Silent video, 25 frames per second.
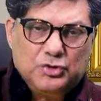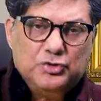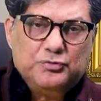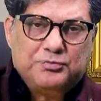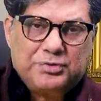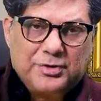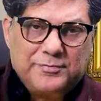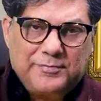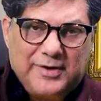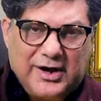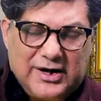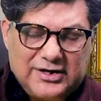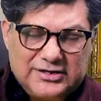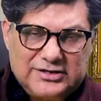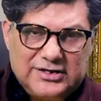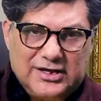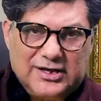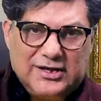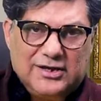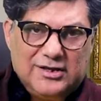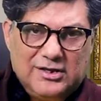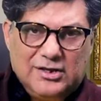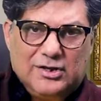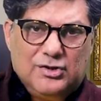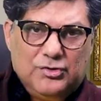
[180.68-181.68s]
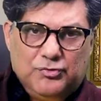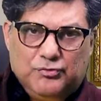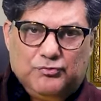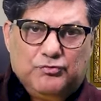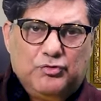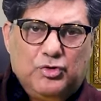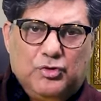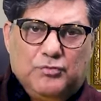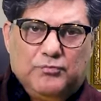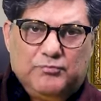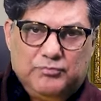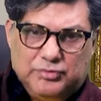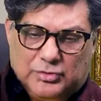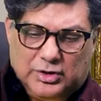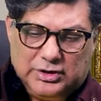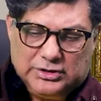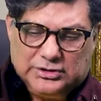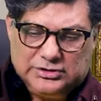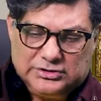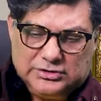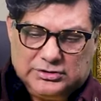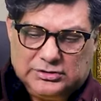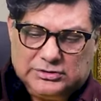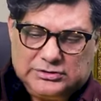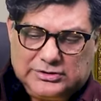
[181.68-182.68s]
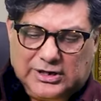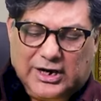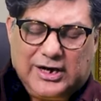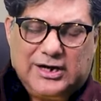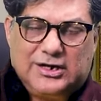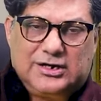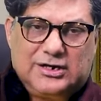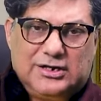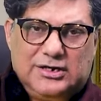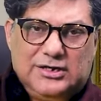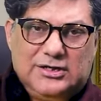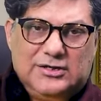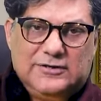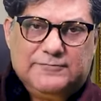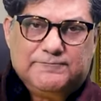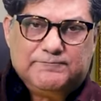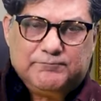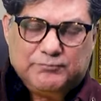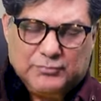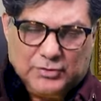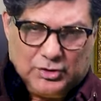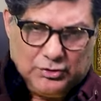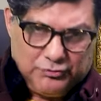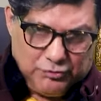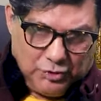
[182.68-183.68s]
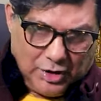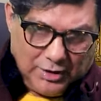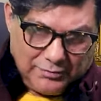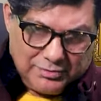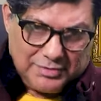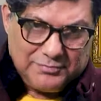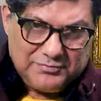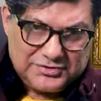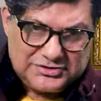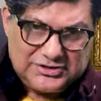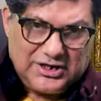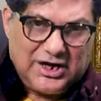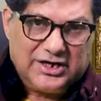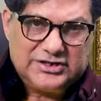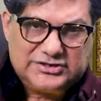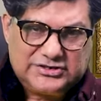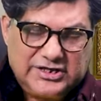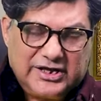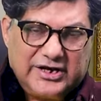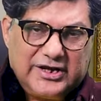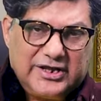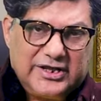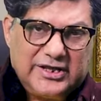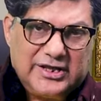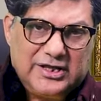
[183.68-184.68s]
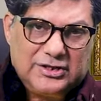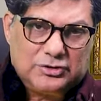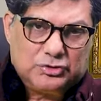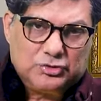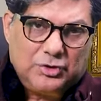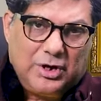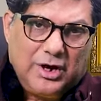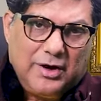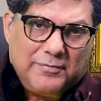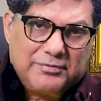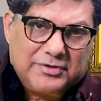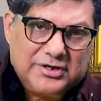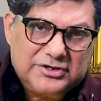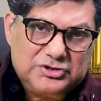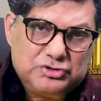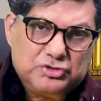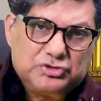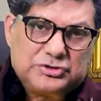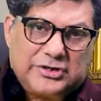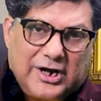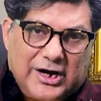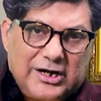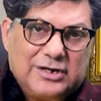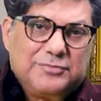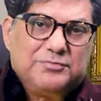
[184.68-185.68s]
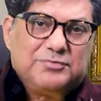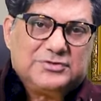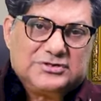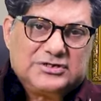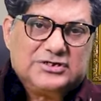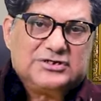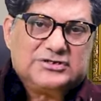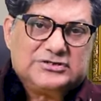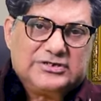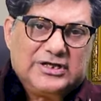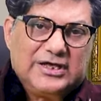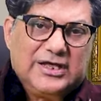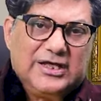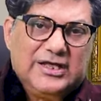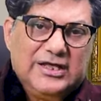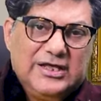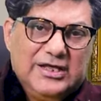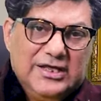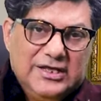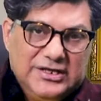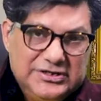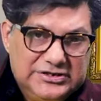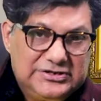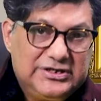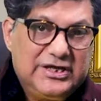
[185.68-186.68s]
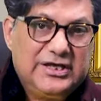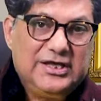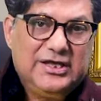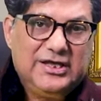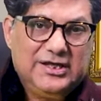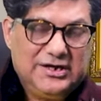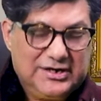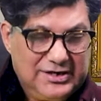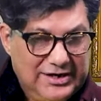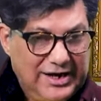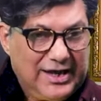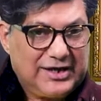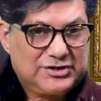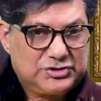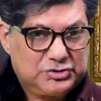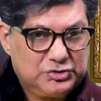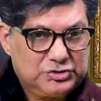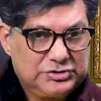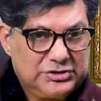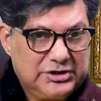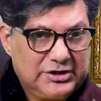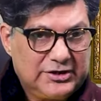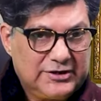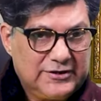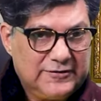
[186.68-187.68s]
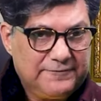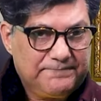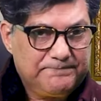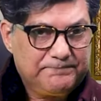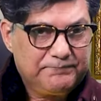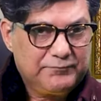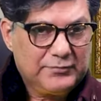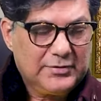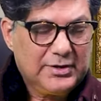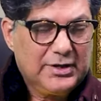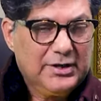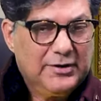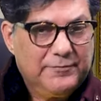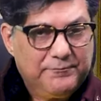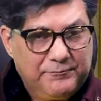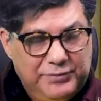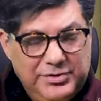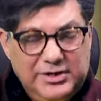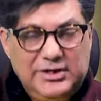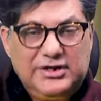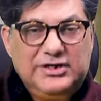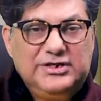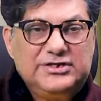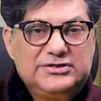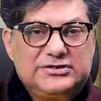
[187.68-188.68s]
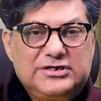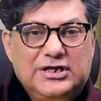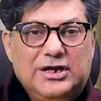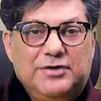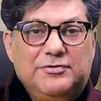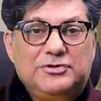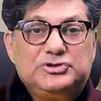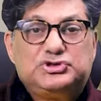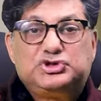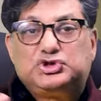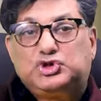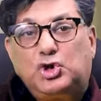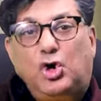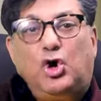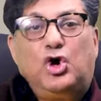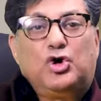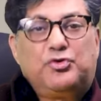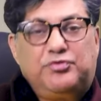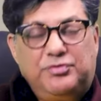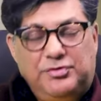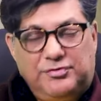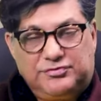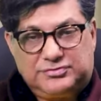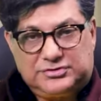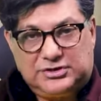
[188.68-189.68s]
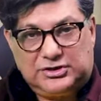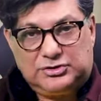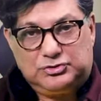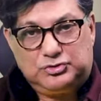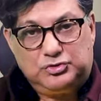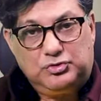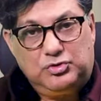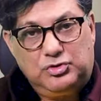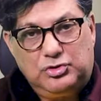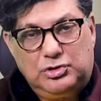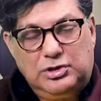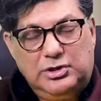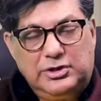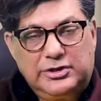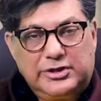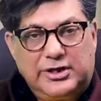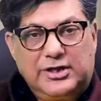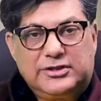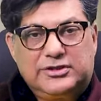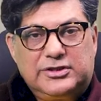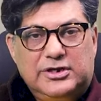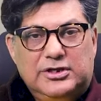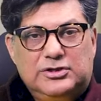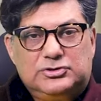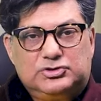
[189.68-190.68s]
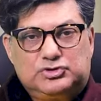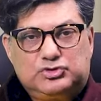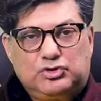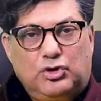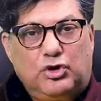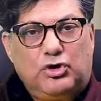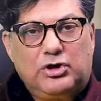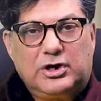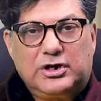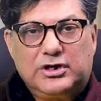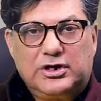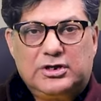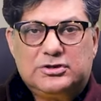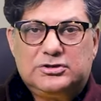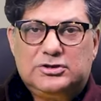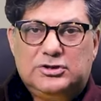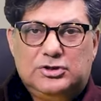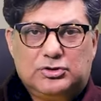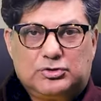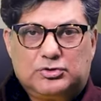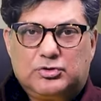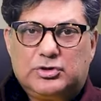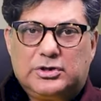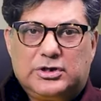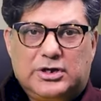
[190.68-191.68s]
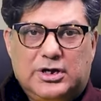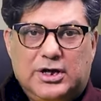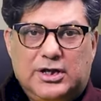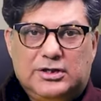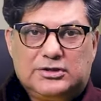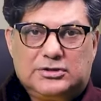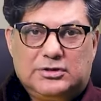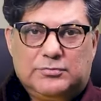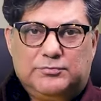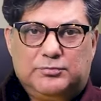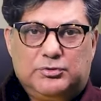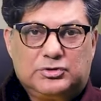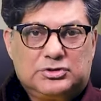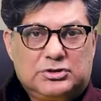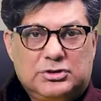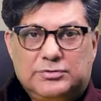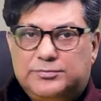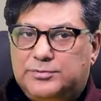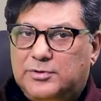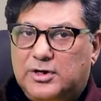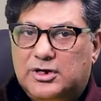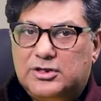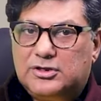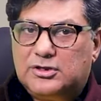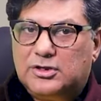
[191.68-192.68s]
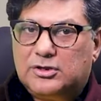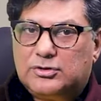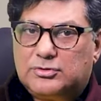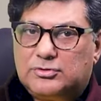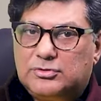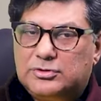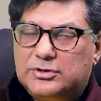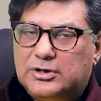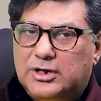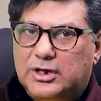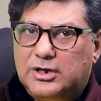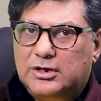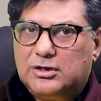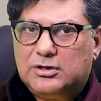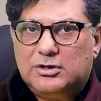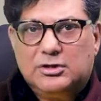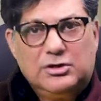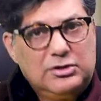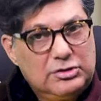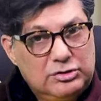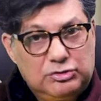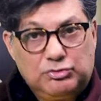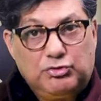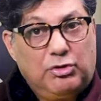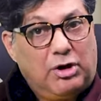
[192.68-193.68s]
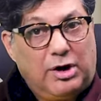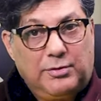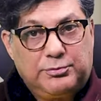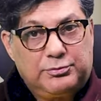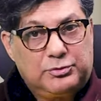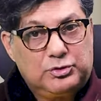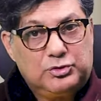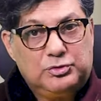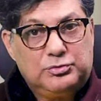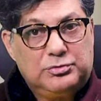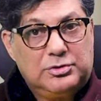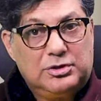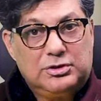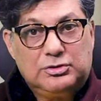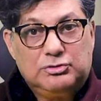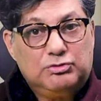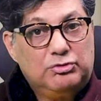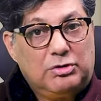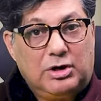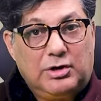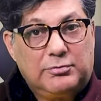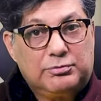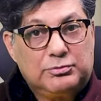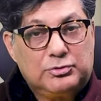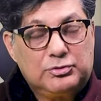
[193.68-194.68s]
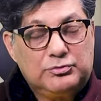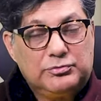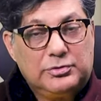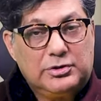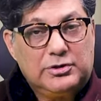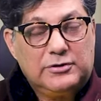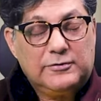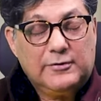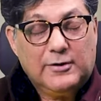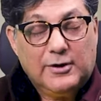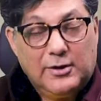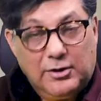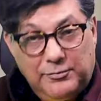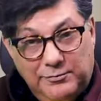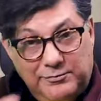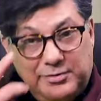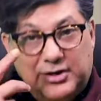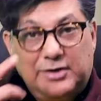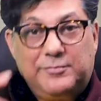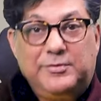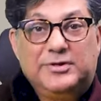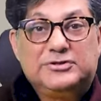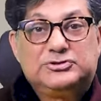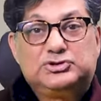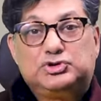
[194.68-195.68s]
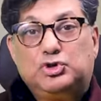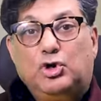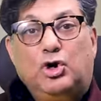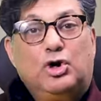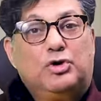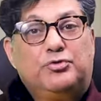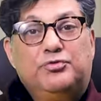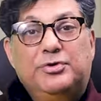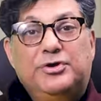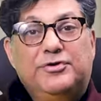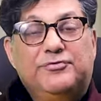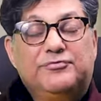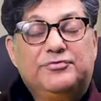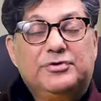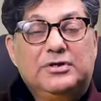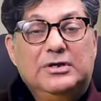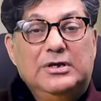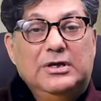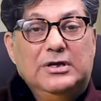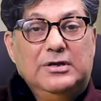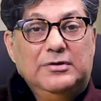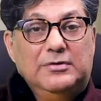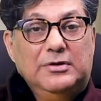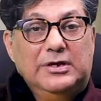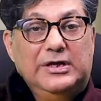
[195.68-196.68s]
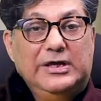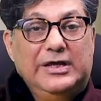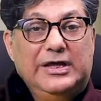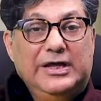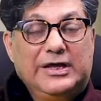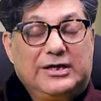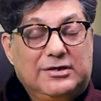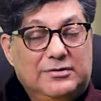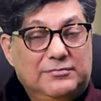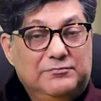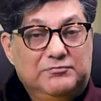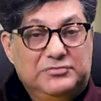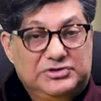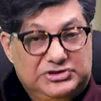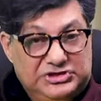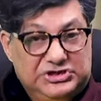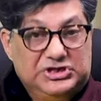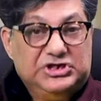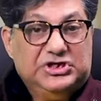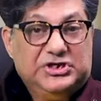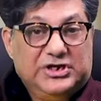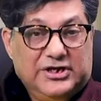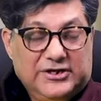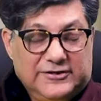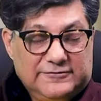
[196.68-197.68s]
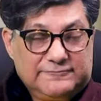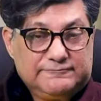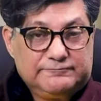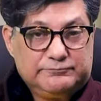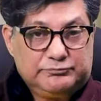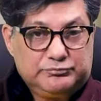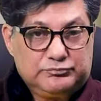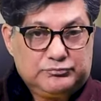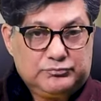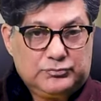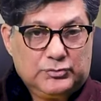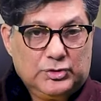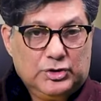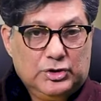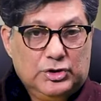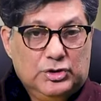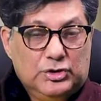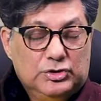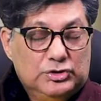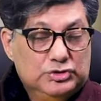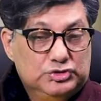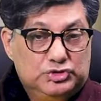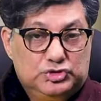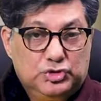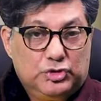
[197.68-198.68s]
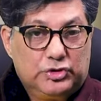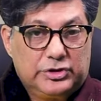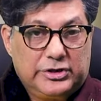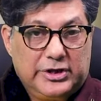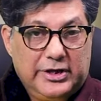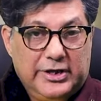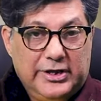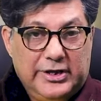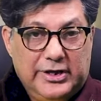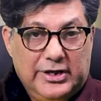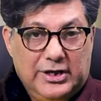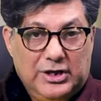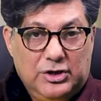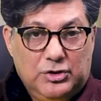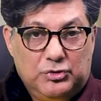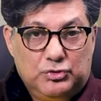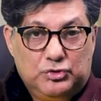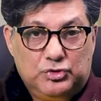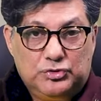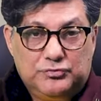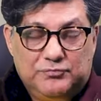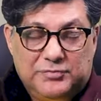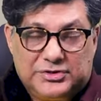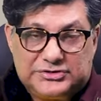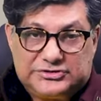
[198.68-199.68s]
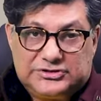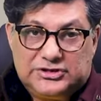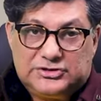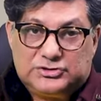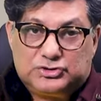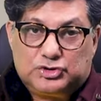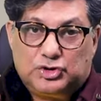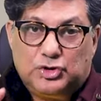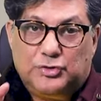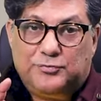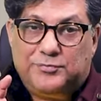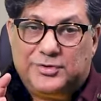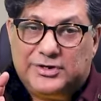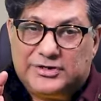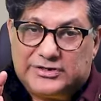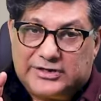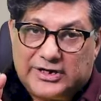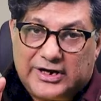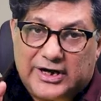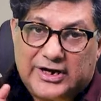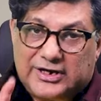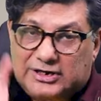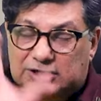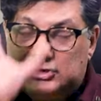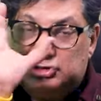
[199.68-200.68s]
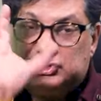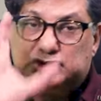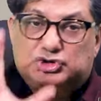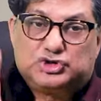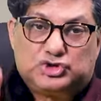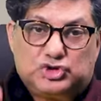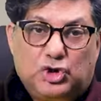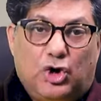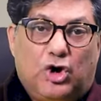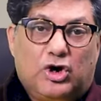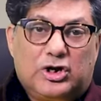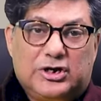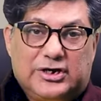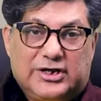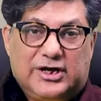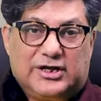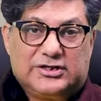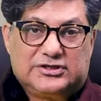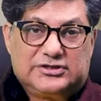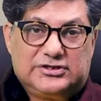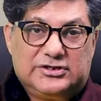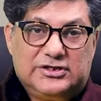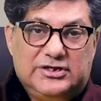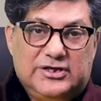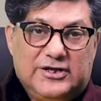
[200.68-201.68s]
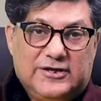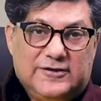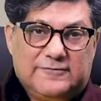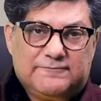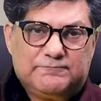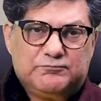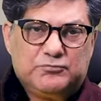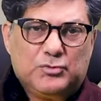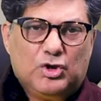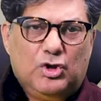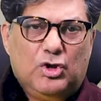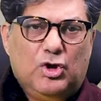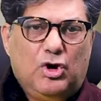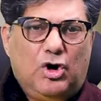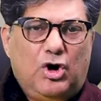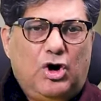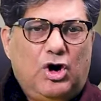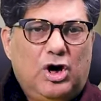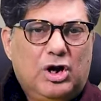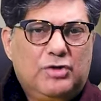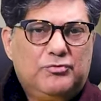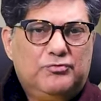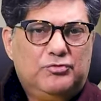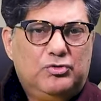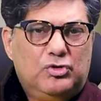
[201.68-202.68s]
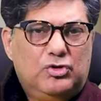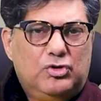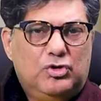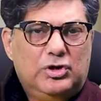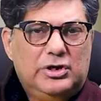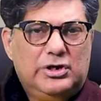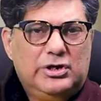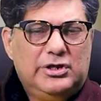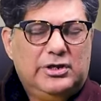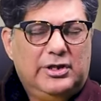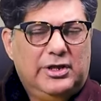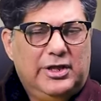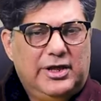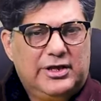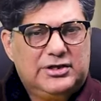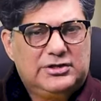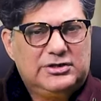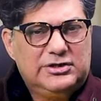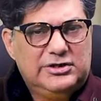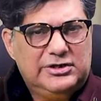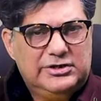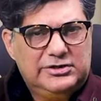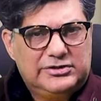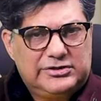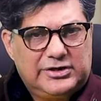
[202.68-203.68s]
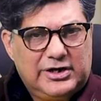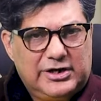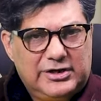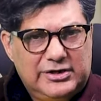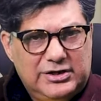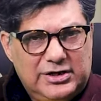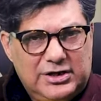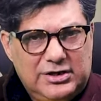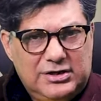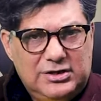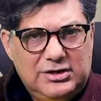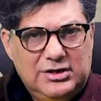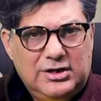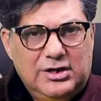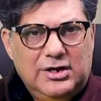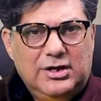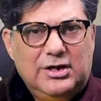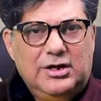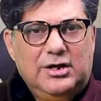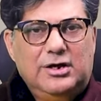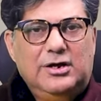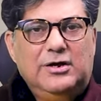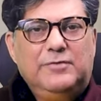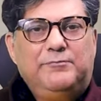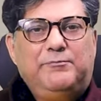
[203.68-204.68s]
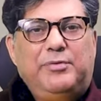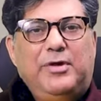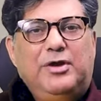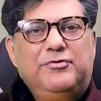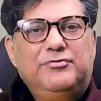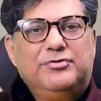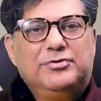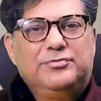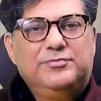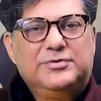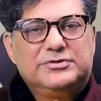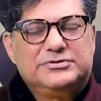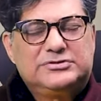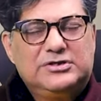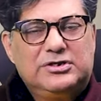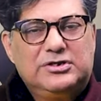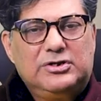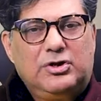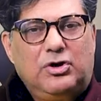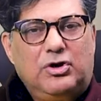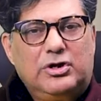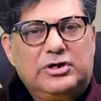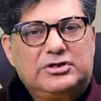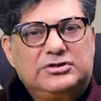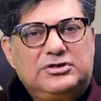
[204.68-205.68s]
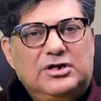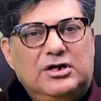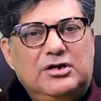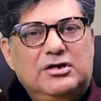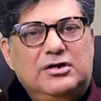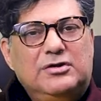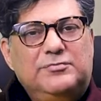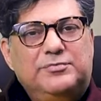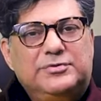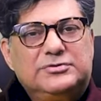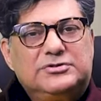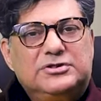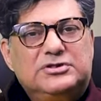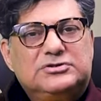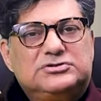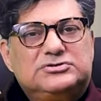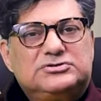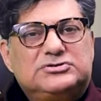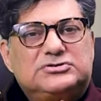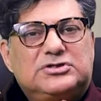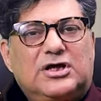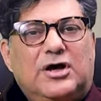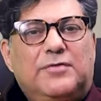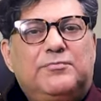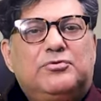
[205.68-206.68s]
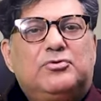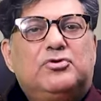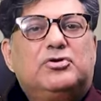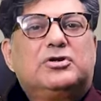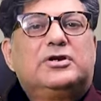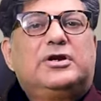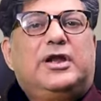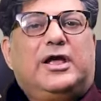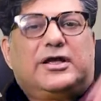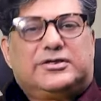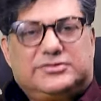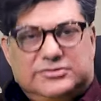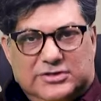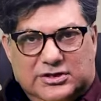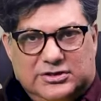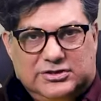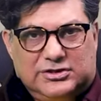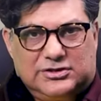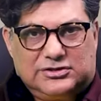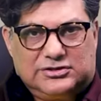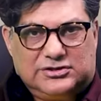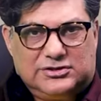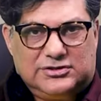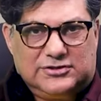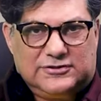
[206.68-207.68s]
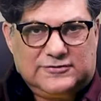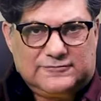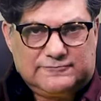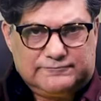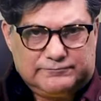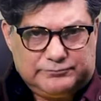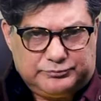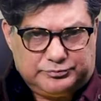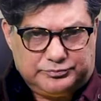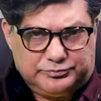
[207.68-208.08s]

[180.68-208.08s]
के ऊपर बैठ जाएं वो टाइटली वो आपकी मसाज करेंगे तो आपके जो टाइट मसल्स हैं ये रिलैक्स हो जाएंगे फिर इसके अलावा शॉक वेव्स हैं जो कहते हैं सौ गना दी एक ही गाल से बहुते पानी दे एक ही हाल नो आप ट्यूबवेल नो आप ट्यूबवेल मेरे पास शॉक वेव एक मशीन है जो कि उन मसल्स के ऊपर डायरेक्टली शॉक लगाती है और वो एक इंटरनल पेल्विक मसल और एक्सटर्नल मसल सब को रिलैक्स कर देती है